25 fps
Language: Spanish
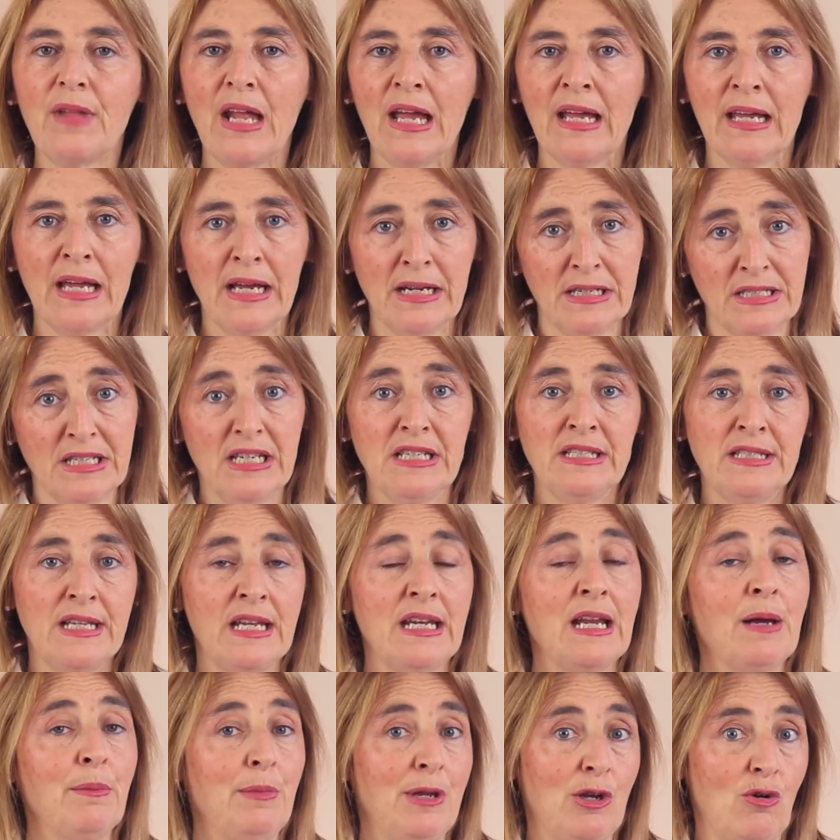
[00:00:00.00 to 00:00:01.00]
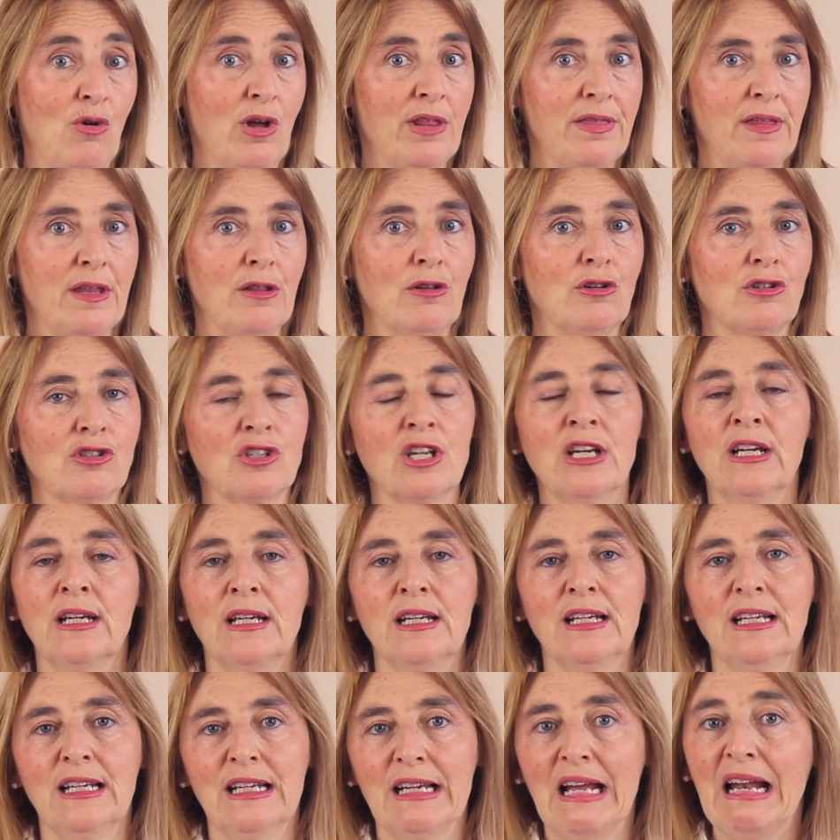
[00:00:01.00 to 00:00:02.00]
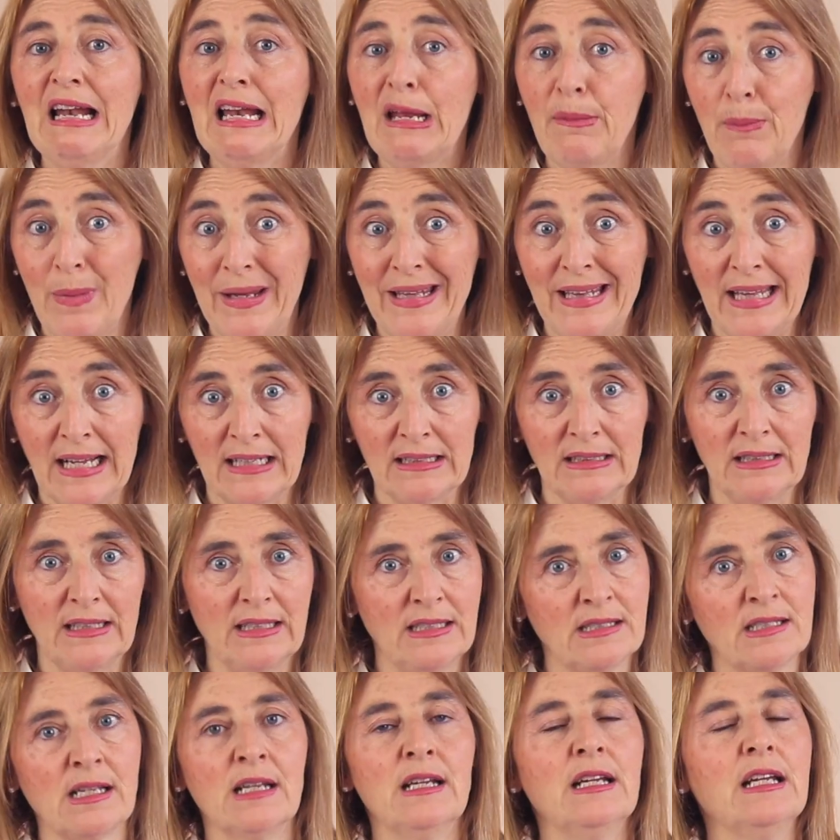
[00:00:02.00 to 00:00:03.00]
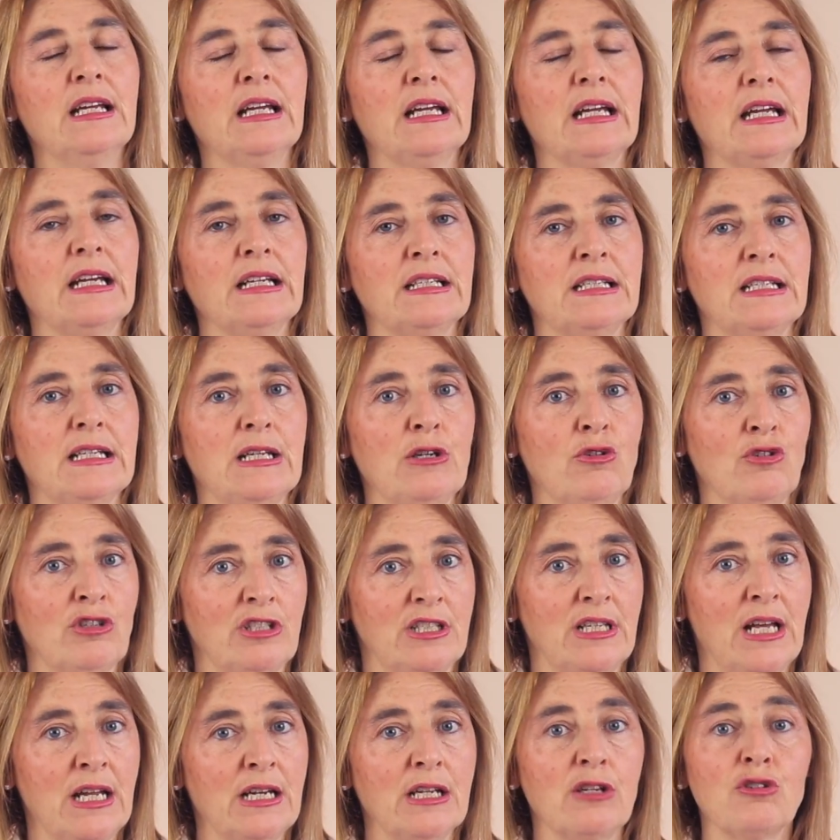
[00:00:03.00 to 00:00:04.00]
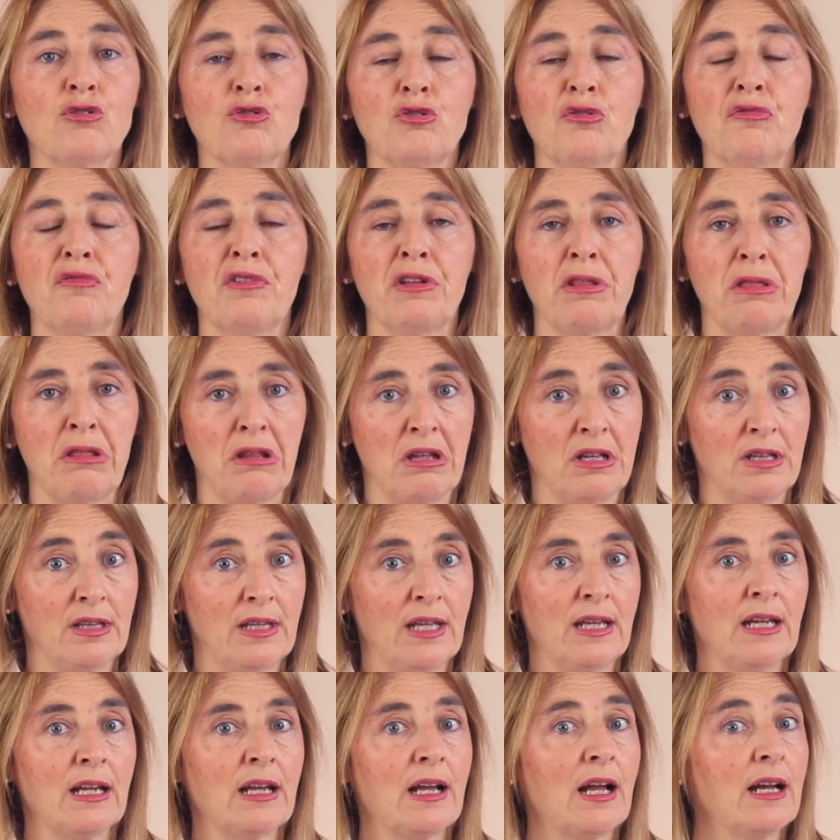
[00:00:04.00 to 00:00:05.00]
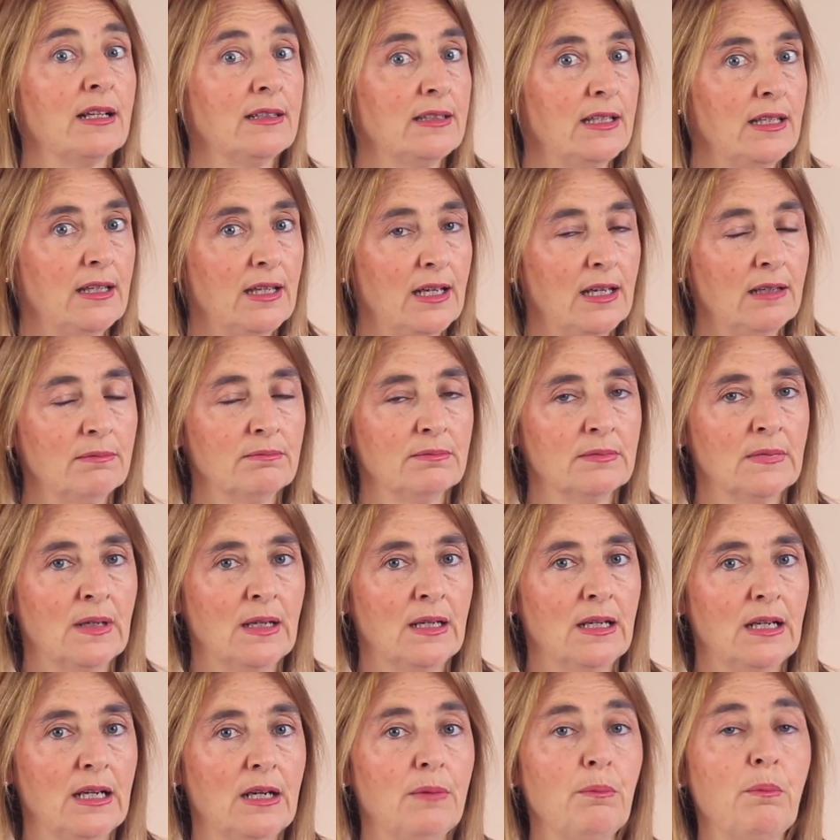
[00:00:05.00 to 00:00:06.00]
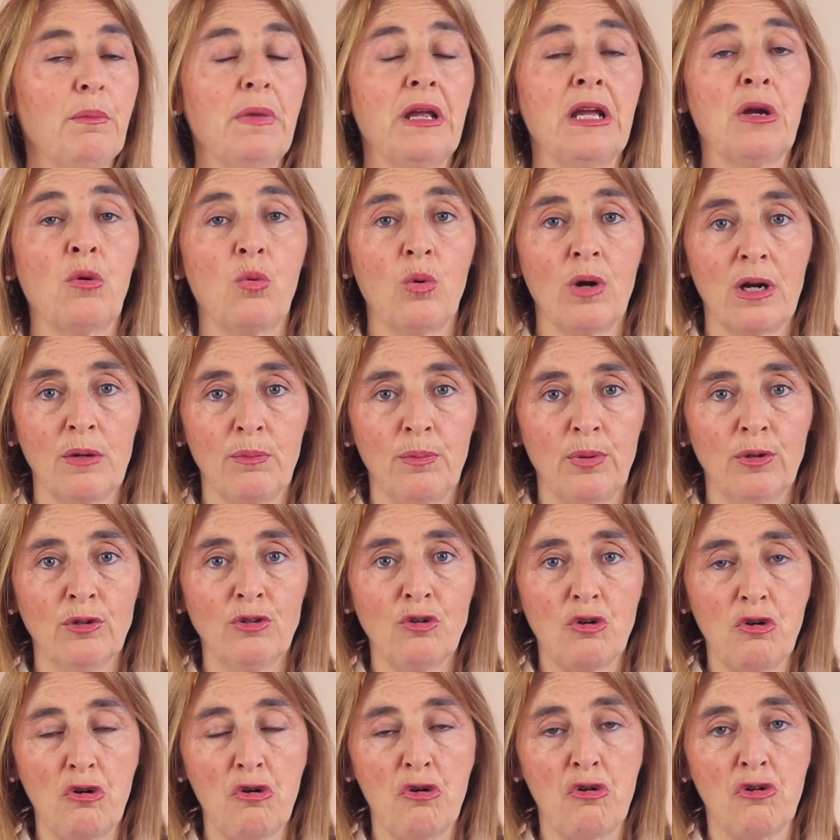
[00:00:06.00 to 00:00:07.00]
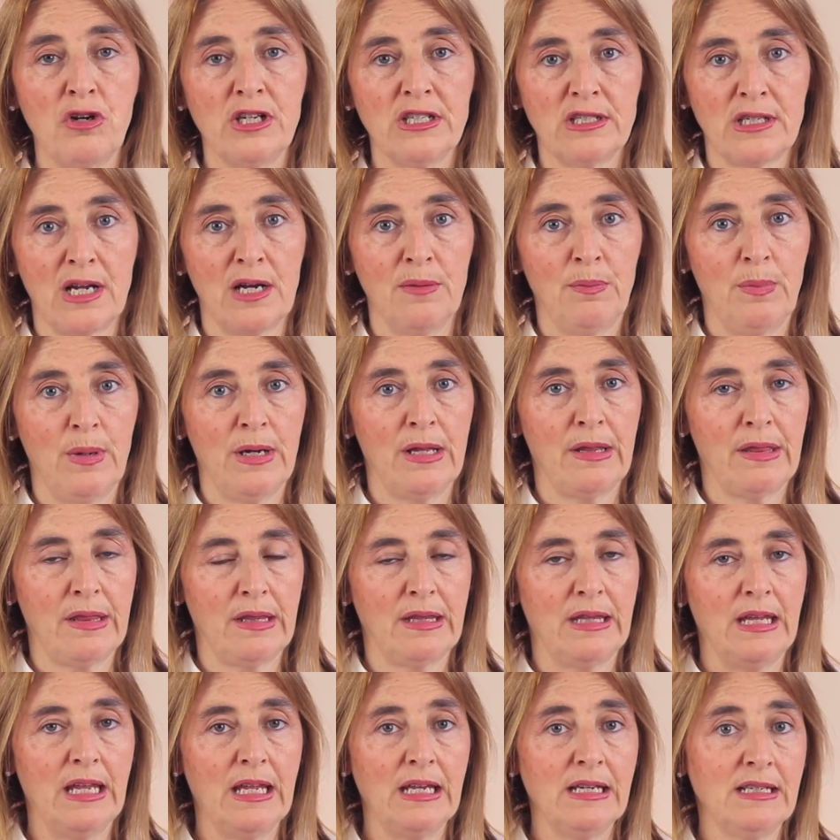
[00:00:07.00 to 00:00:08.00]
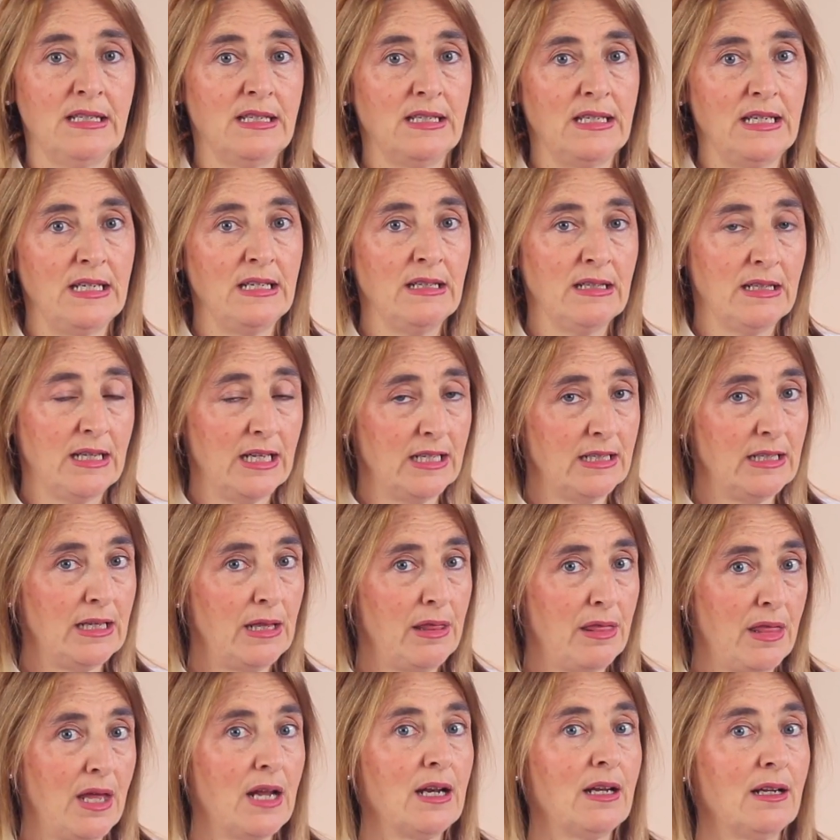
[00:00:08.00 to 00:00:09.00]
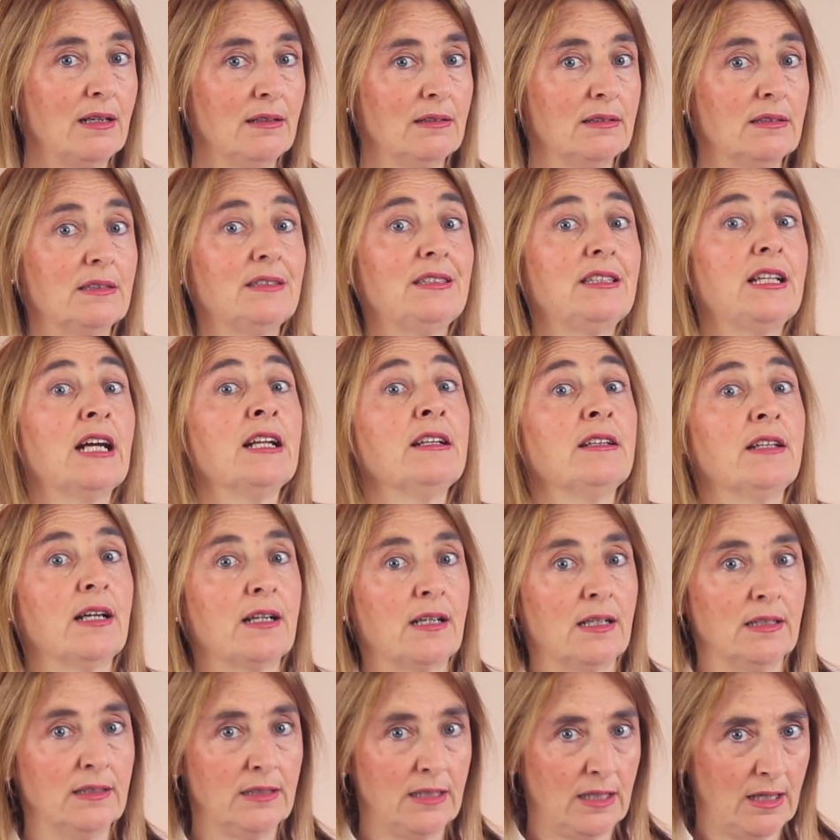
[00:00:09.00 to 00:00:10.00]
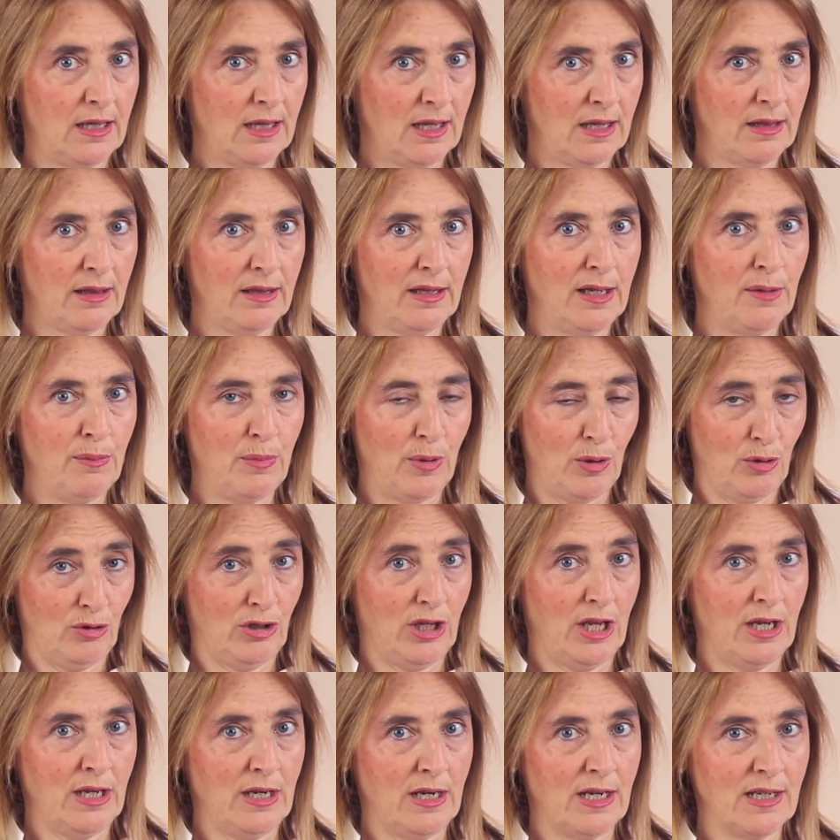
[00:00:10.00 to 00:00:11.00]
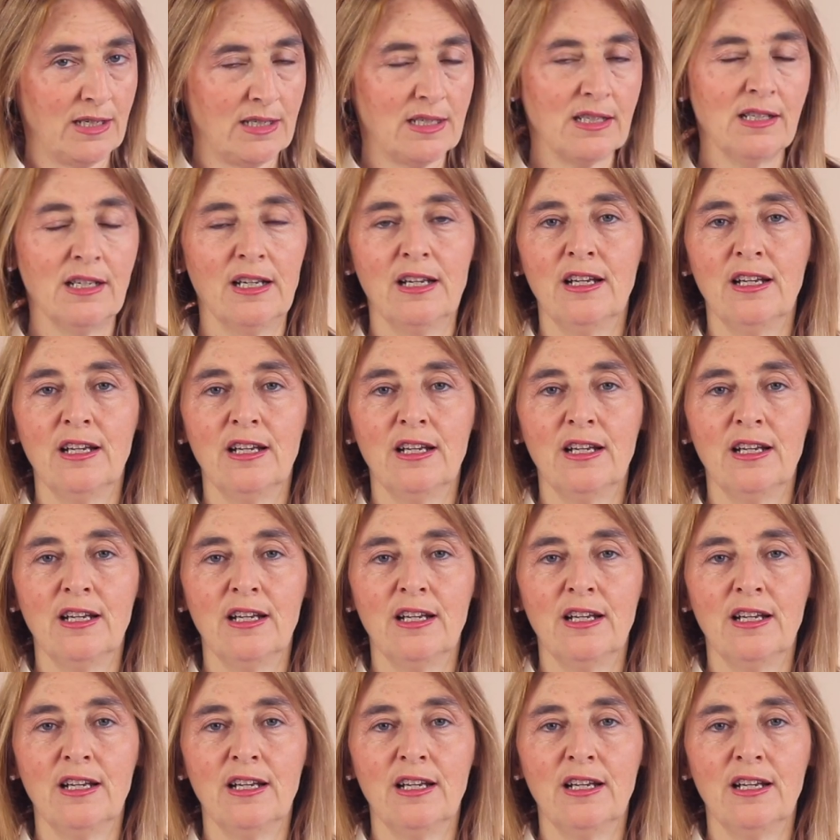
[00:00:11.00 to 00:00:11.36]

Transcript: Que existen aminoácidos limitantes, que si no están en suficiente cantidad, mi cuerpo no es capaz de sintetizar tanta cantidad de proteínas.